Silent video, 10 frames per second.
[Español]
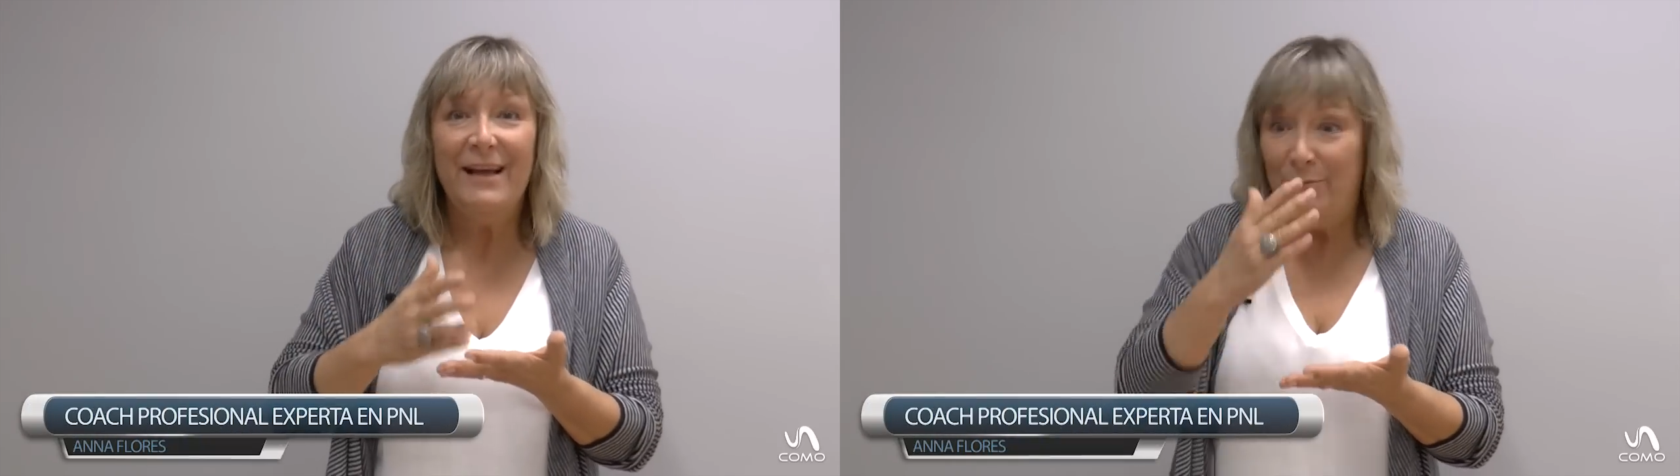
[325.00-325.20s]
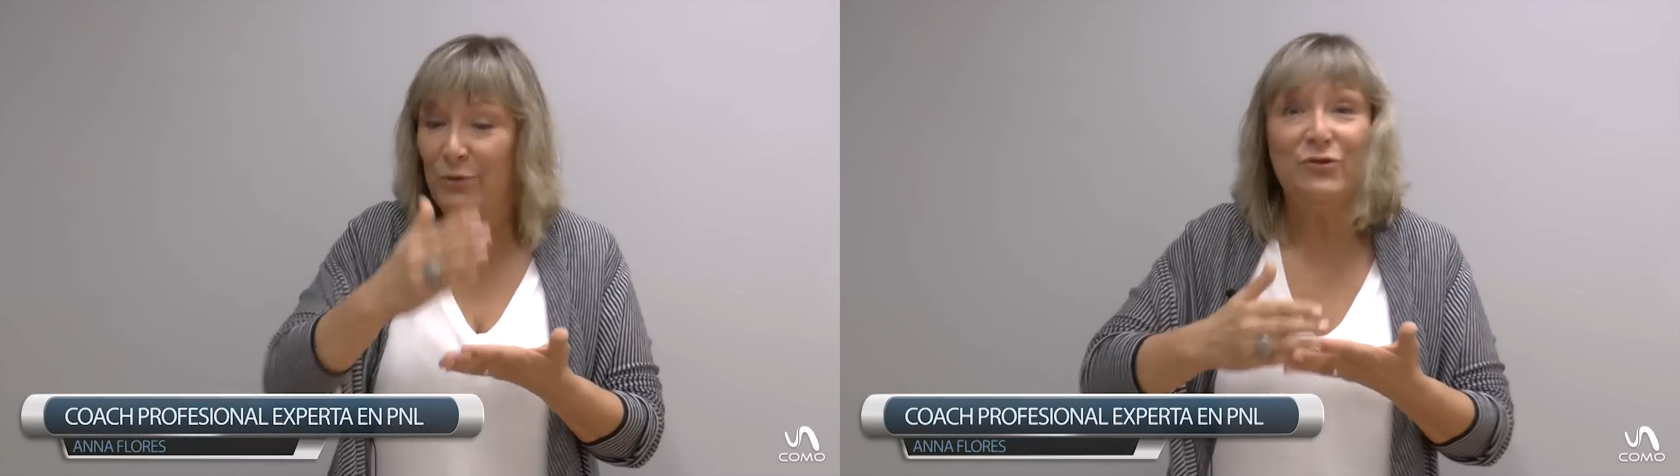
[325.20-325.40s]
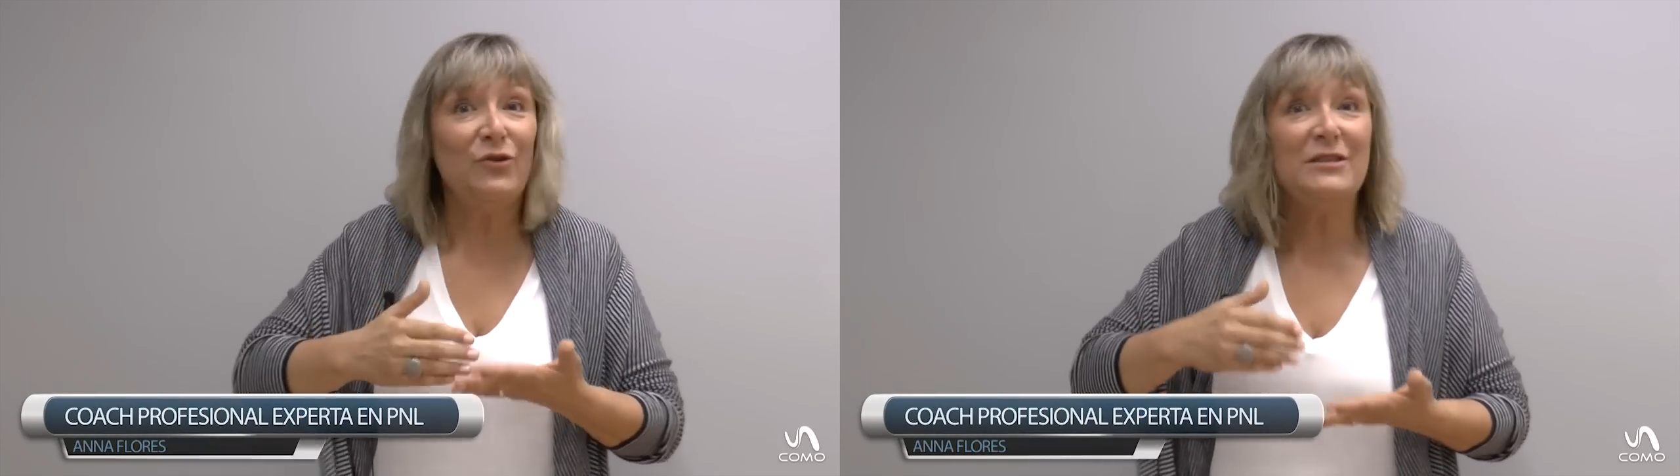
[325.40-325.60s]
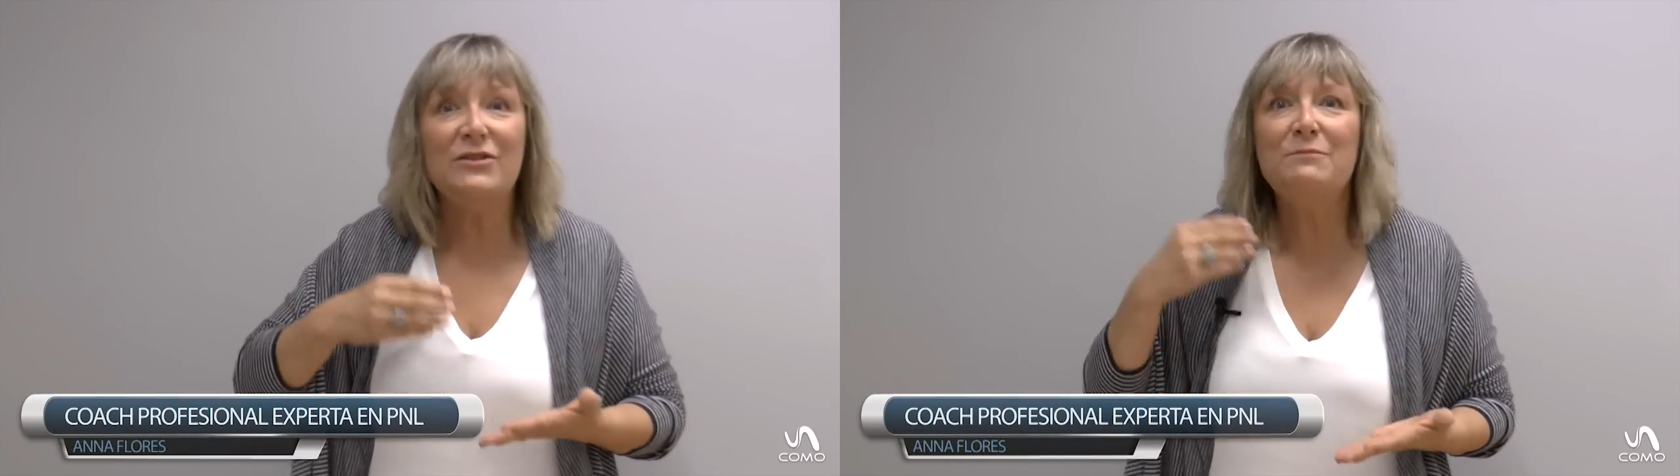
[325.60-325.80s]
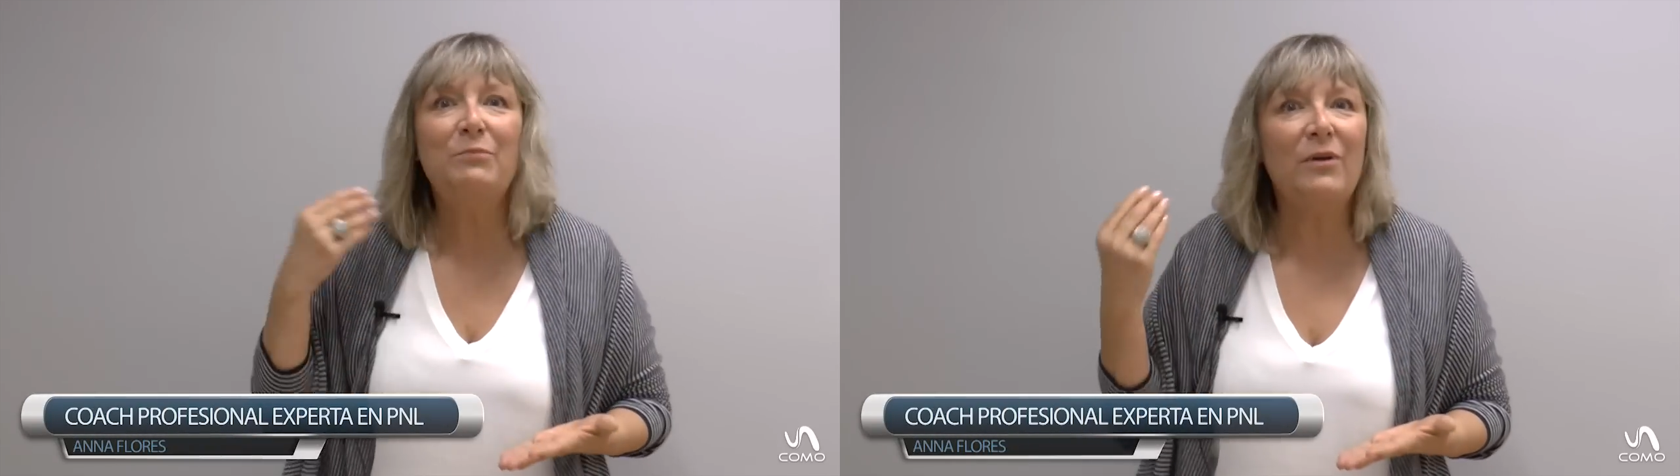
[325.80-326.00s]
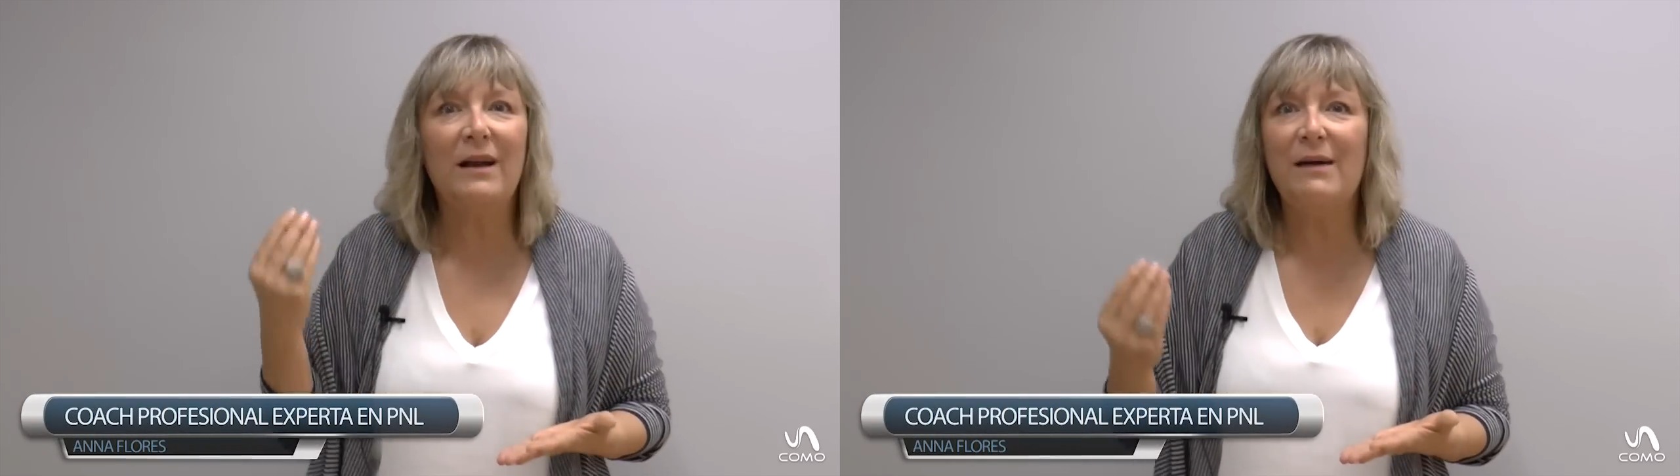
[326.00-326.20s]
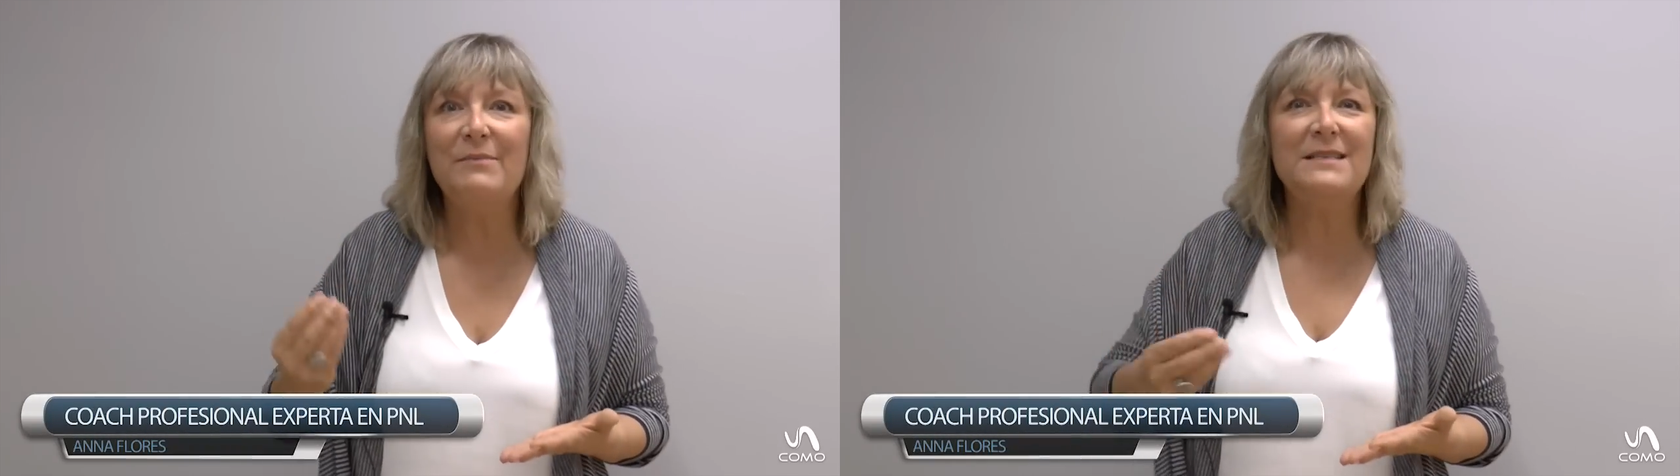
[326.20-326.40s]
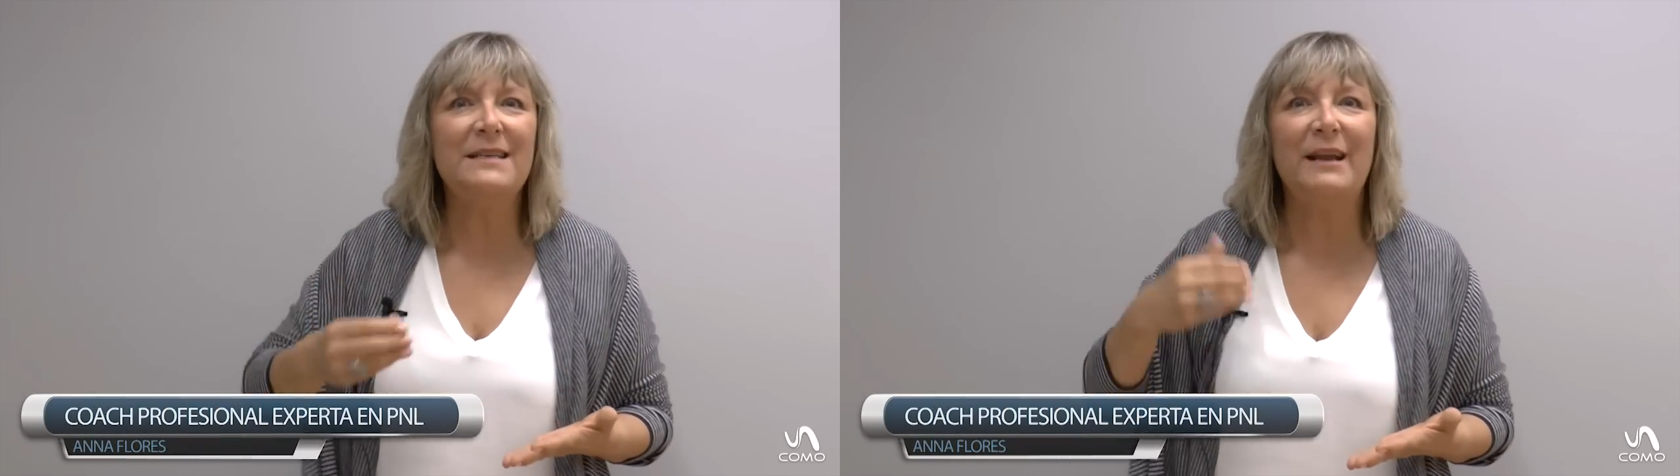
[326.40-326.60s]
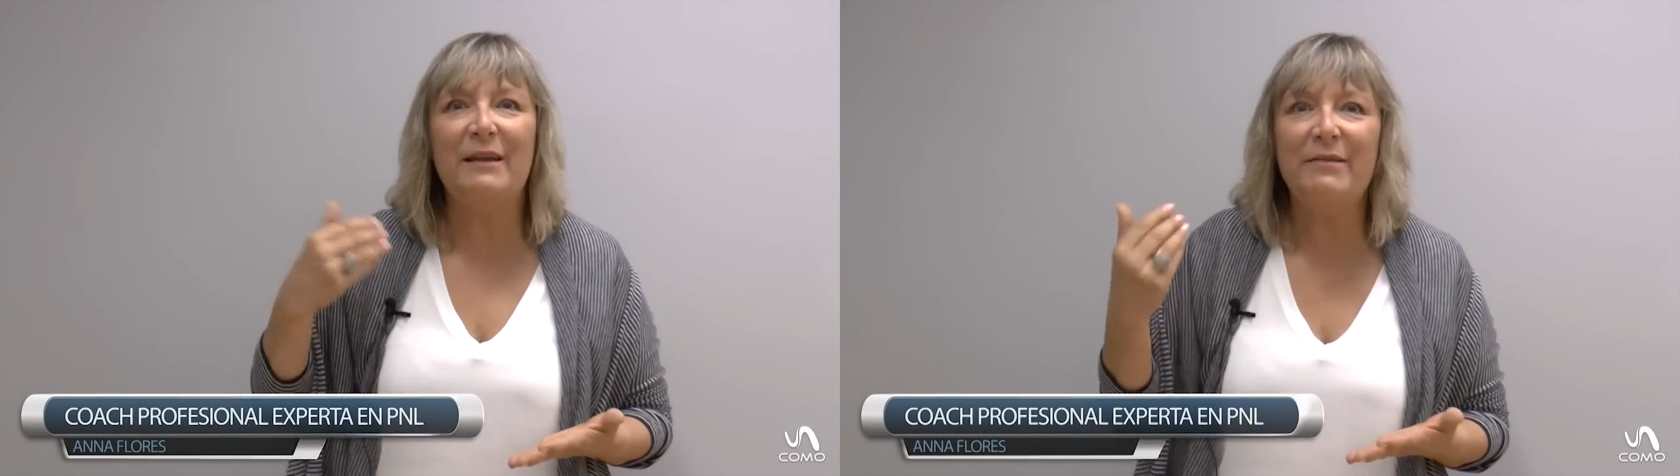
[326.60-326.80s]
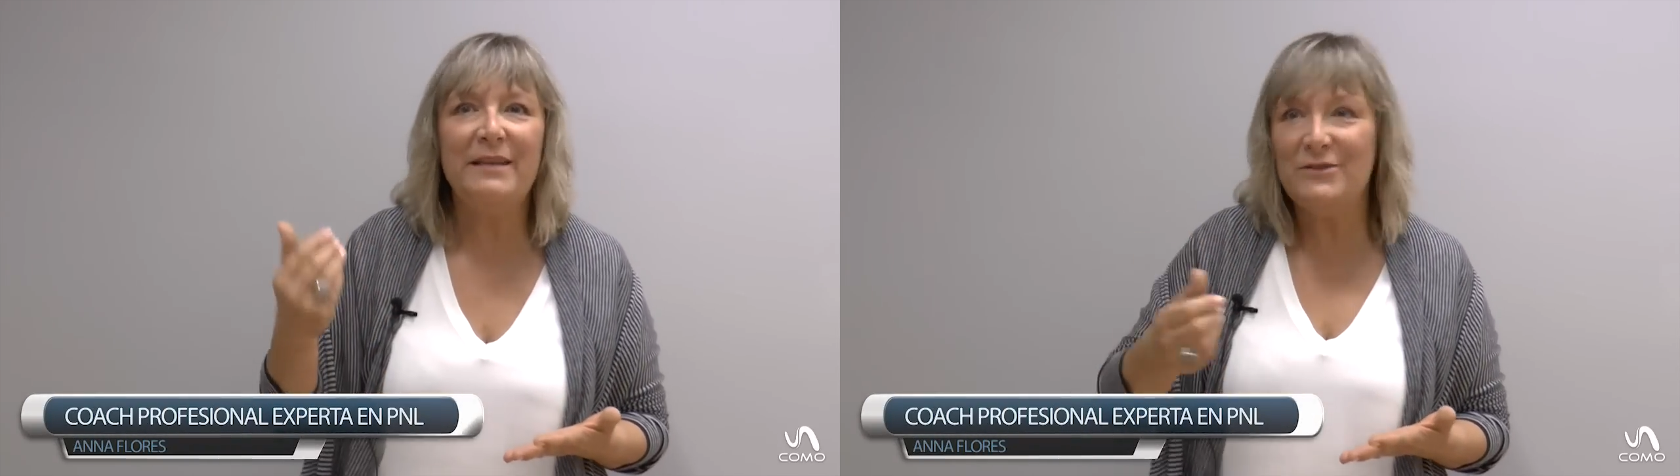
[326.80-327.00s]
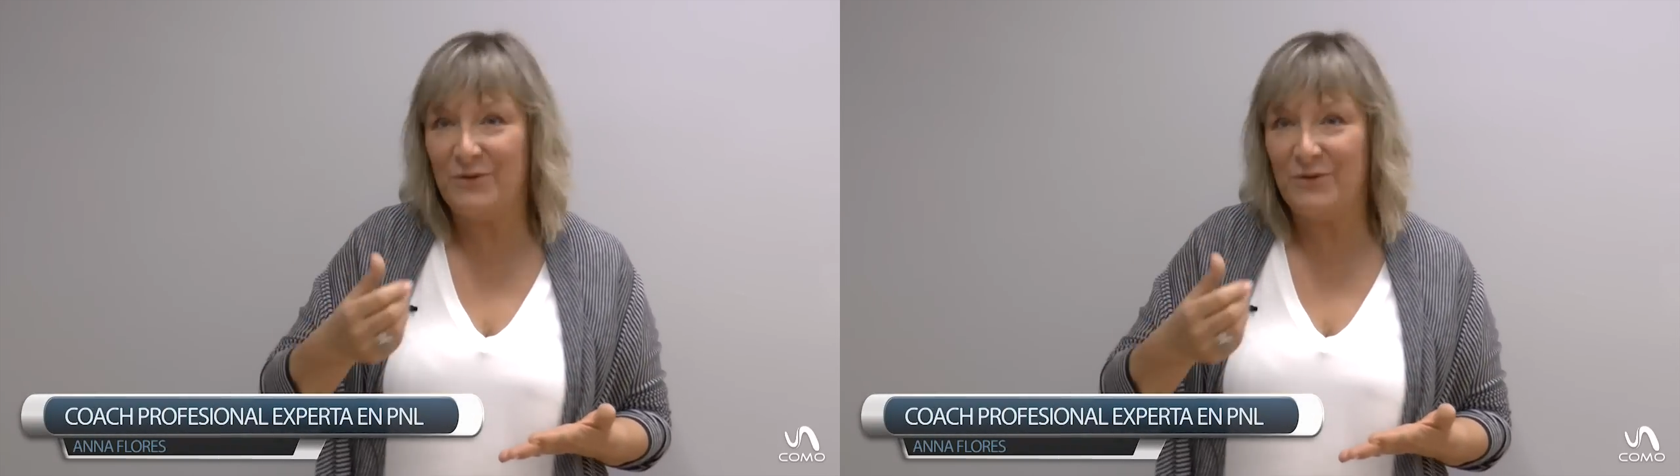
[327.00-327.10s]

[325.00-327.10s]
por todos esos programas, creencias,